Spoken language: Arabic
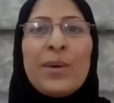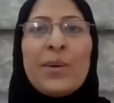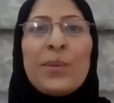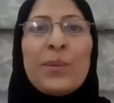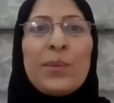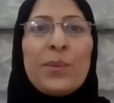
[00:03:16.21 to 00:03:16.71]

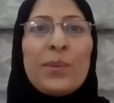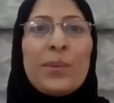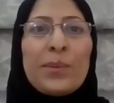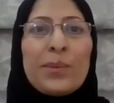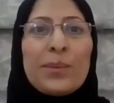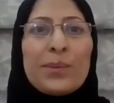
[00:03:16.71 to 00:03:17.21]

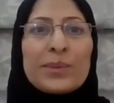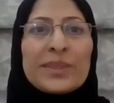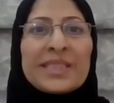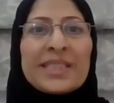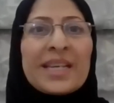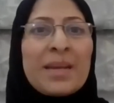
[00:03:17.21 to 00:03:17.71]

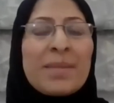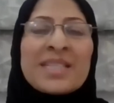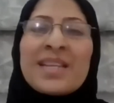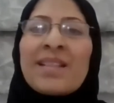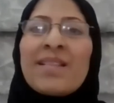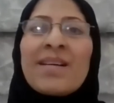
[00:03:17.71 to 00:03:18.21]
وصرنا بس
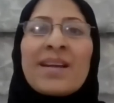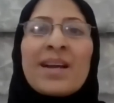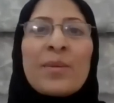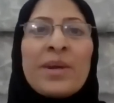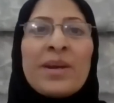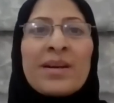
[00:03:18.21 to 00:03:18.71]
نتلاقى
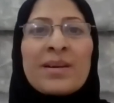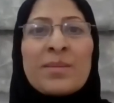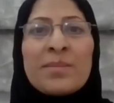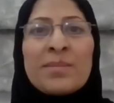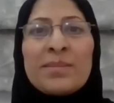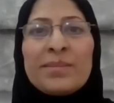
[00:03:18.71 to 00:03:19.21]

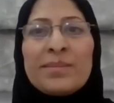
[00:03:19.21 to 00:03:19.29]
وياكم